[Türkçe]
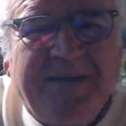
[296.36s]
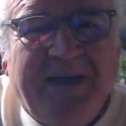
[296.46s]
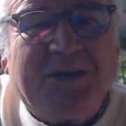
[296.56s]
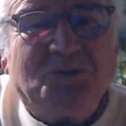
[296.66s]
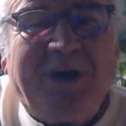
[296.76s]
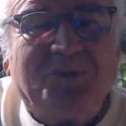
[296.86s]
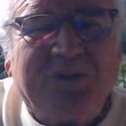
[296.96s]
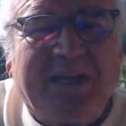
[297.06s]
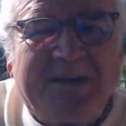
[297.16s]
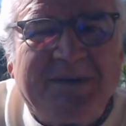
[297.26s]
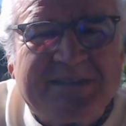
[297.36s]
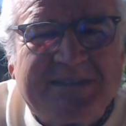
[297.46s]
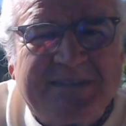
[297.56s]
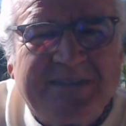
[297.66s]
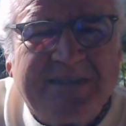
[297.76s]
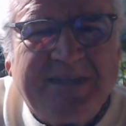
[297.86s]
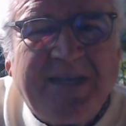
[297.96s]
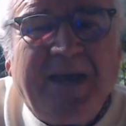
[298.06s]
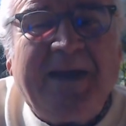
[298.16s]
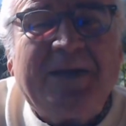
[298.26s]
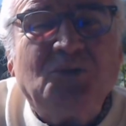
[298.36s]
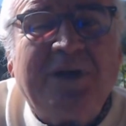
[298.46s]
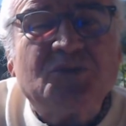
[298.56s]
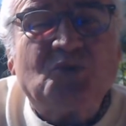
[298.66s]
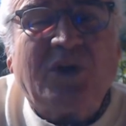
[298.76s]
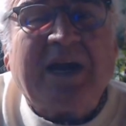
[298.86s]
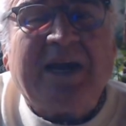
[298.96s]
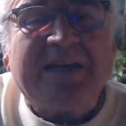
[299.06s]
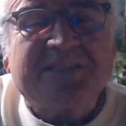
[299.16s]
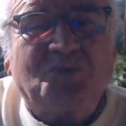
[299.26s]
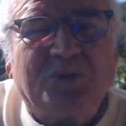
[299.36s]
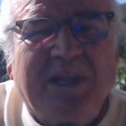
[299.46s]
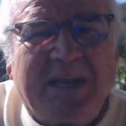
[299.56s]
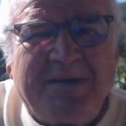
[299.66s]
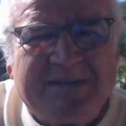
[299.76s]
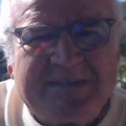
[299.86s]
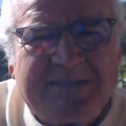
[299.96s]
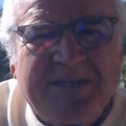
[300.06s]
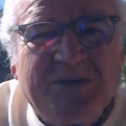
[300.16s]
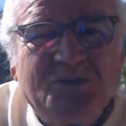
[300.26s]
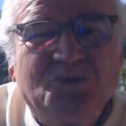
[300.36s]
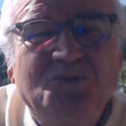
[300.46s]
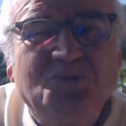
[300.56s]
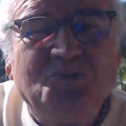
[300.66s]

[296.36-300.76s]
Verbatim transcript: Erdoğan kullanamaz. Erdoğan sokak ağzı kullanamaz. Çünkü